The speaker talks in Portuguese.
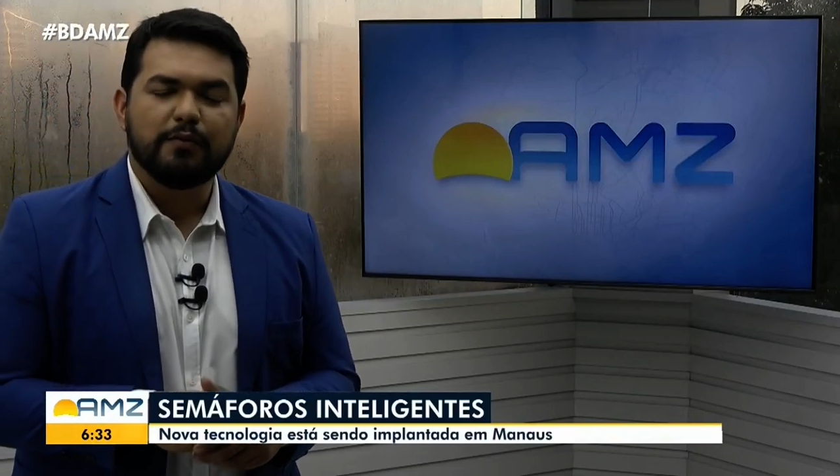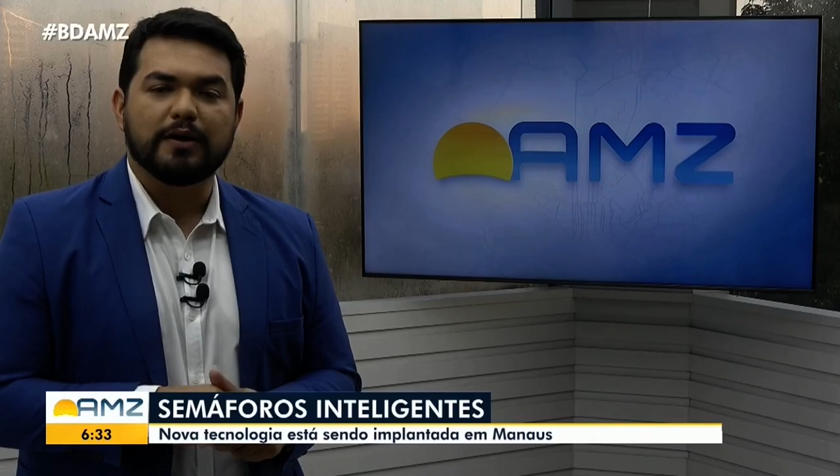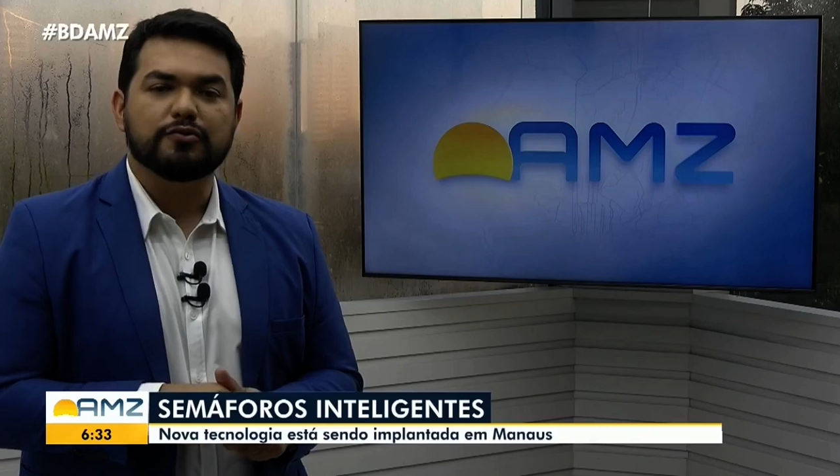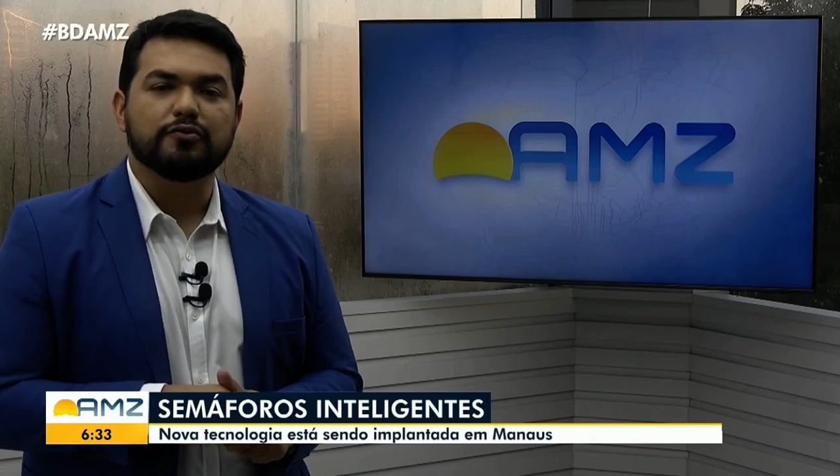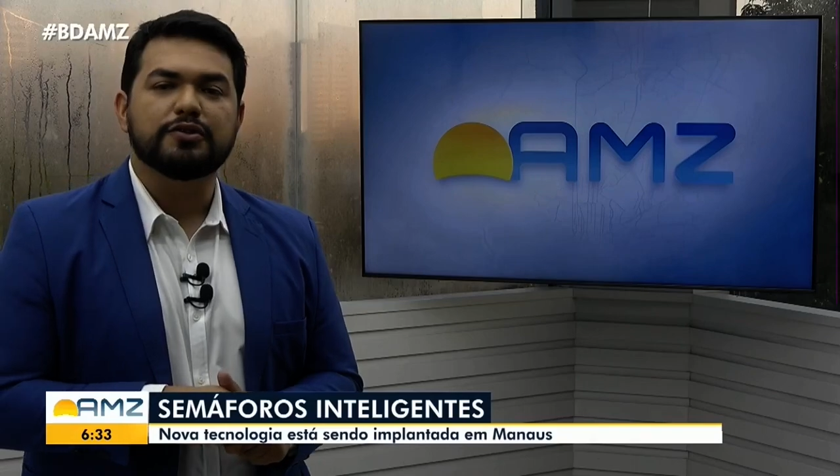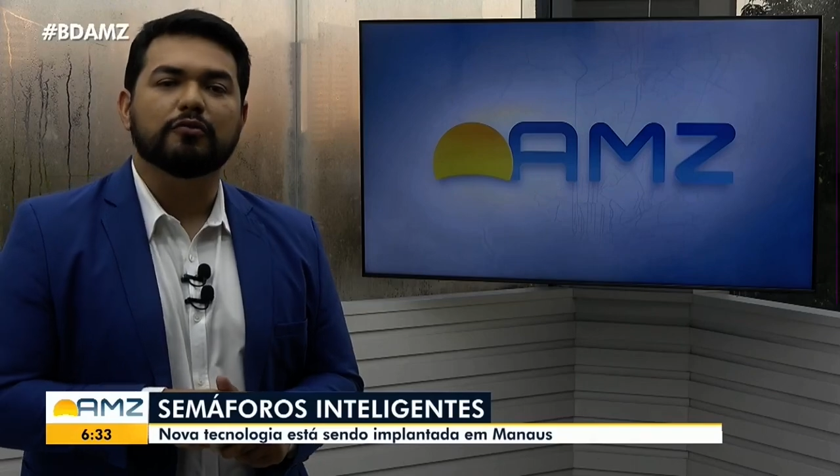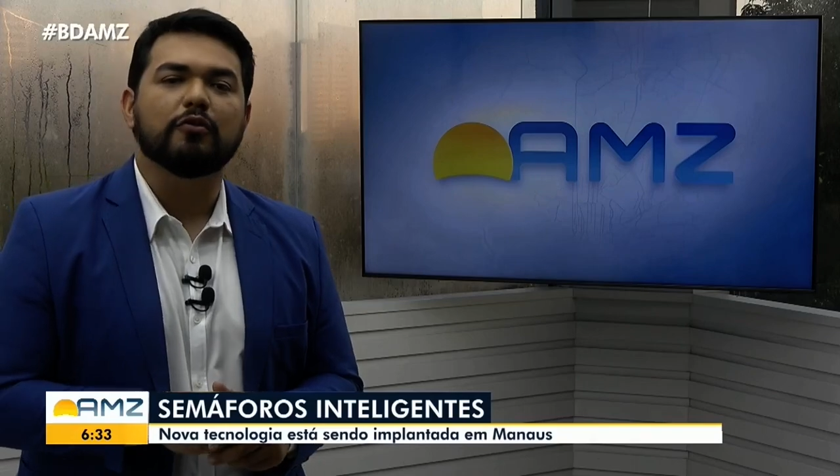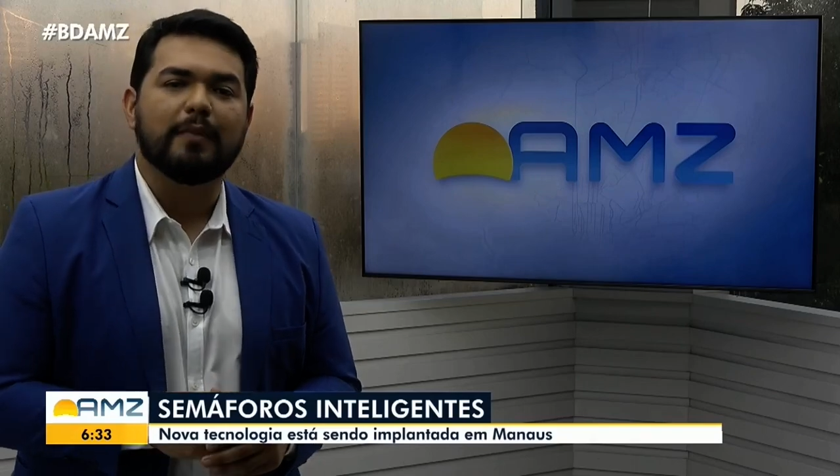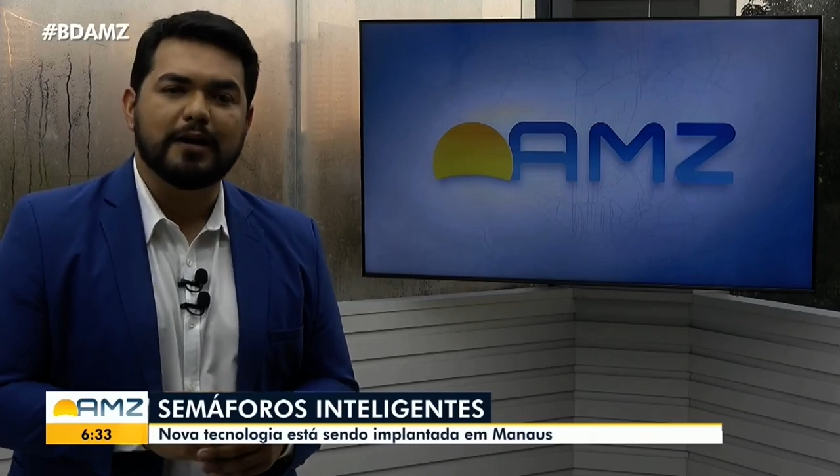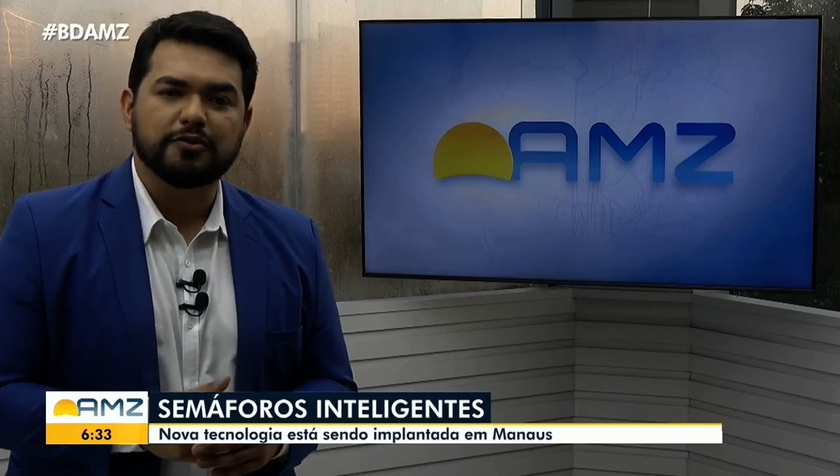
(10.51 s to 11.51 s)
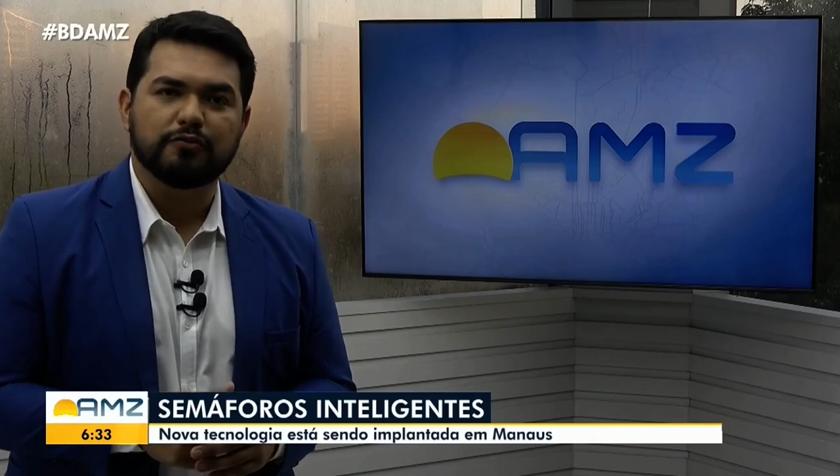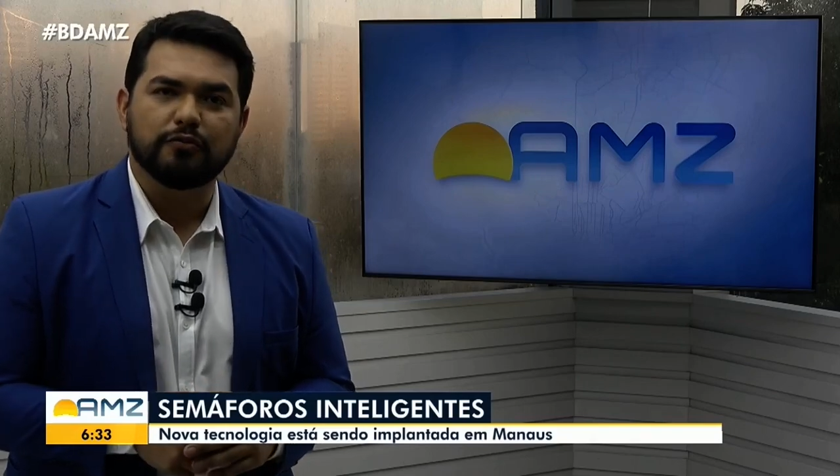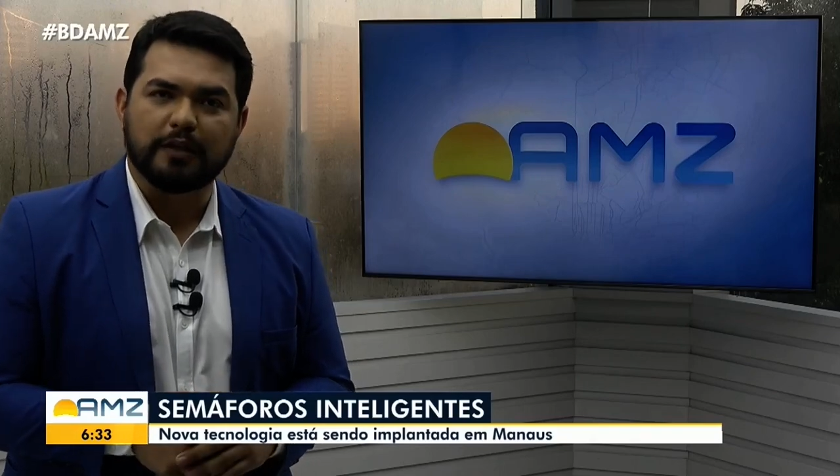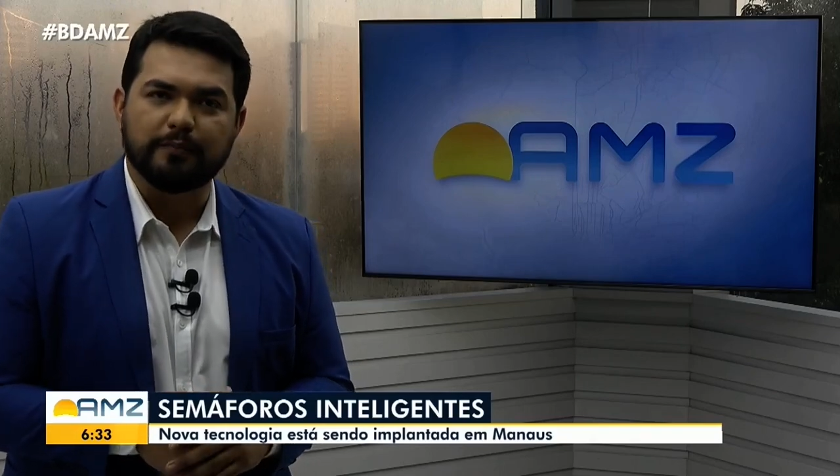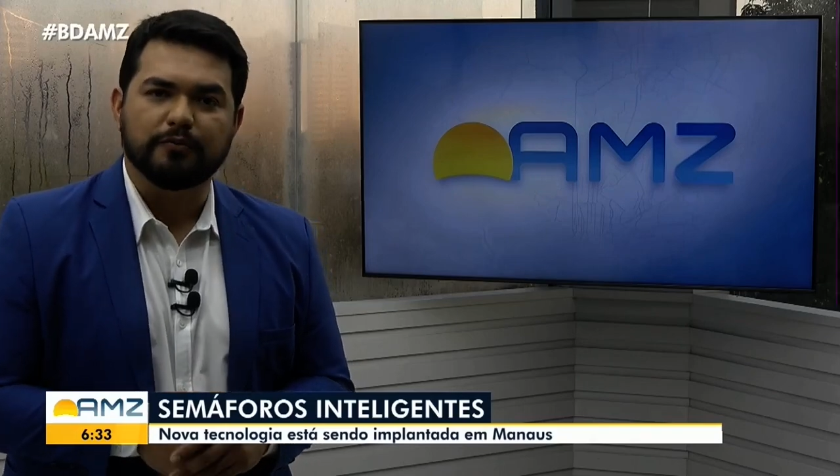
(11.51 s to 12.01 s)
e o ajuste
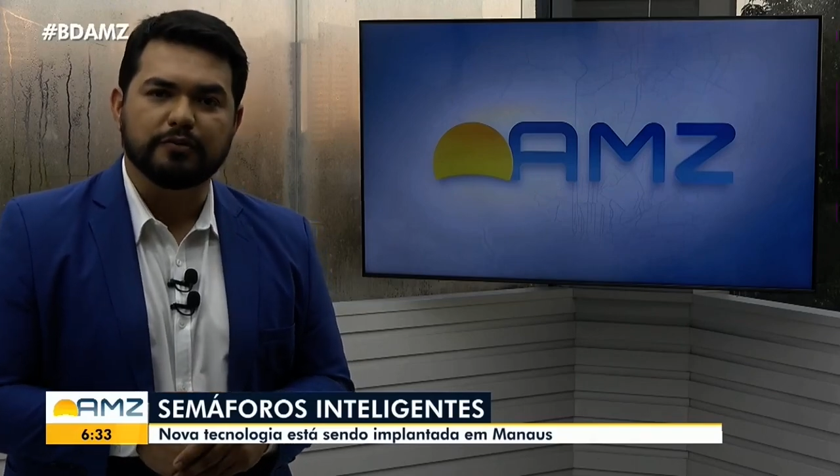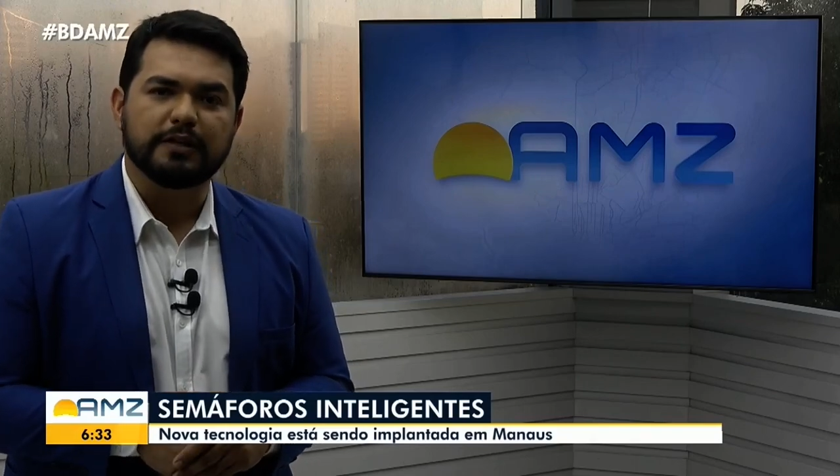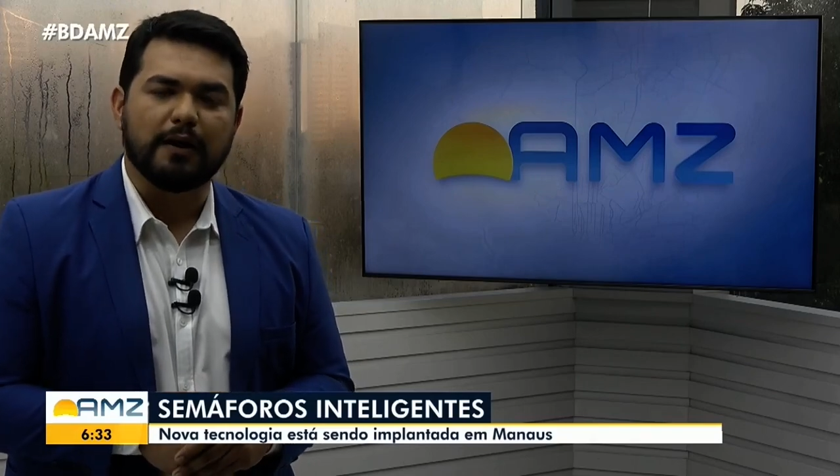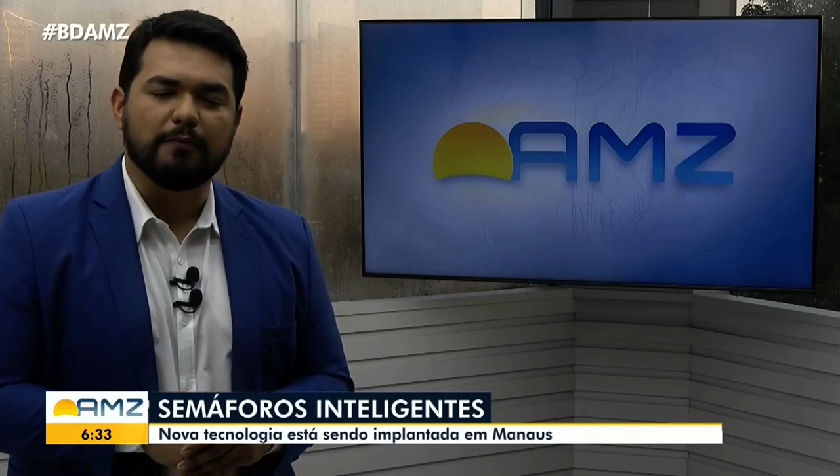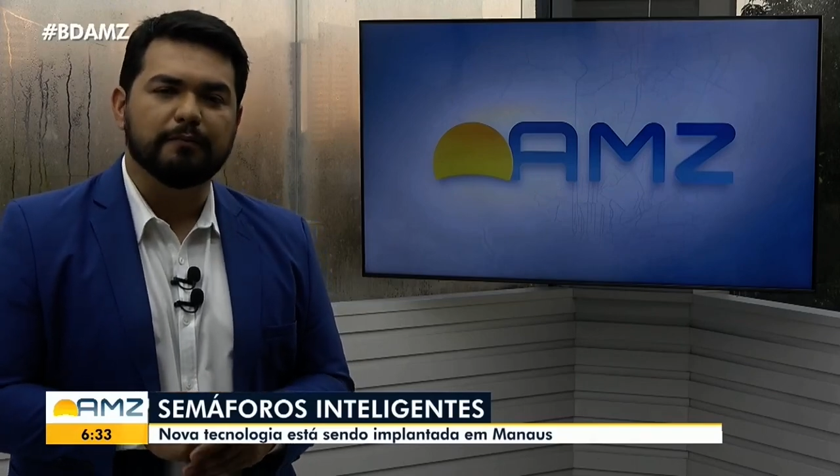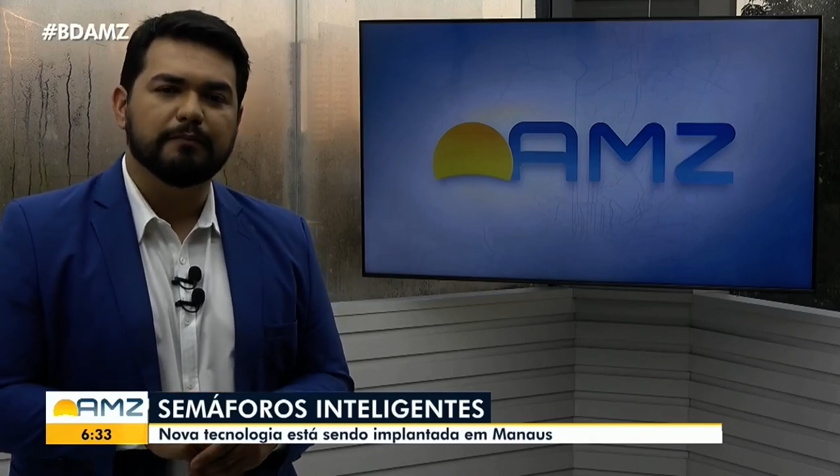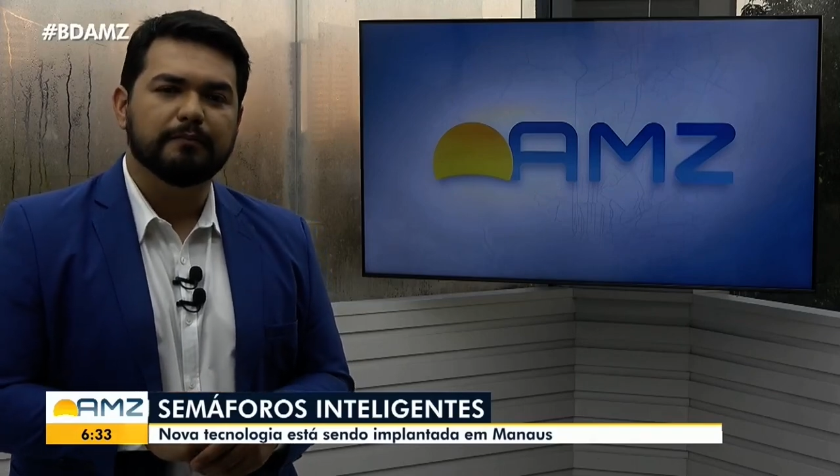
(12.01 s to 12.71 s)
automático do tempo do sinal.